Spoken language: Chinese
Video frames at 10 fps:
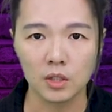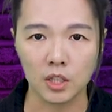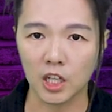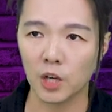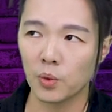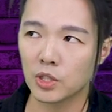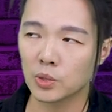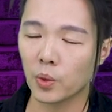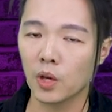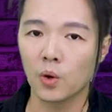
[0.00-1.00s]
你可以为了
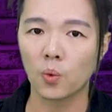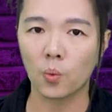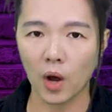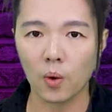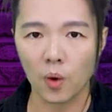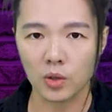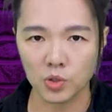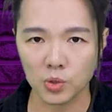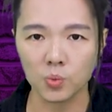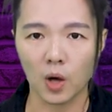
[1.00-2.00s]
这位万王
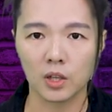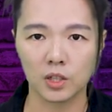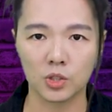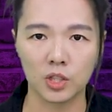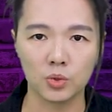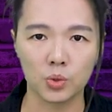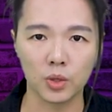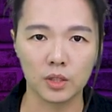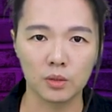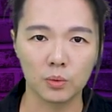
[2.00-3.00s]
之王而生
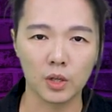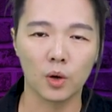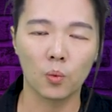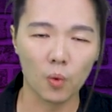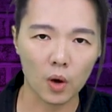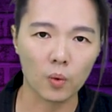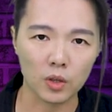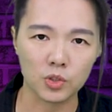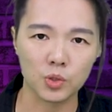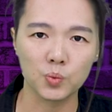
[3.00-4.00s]
存，为了万
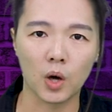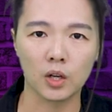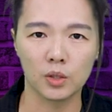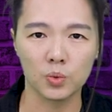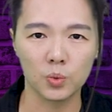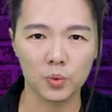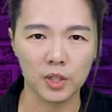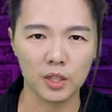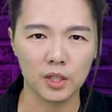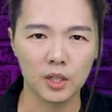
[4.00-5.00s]
王之王而努
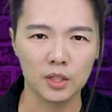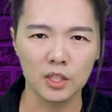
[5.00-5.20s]
力。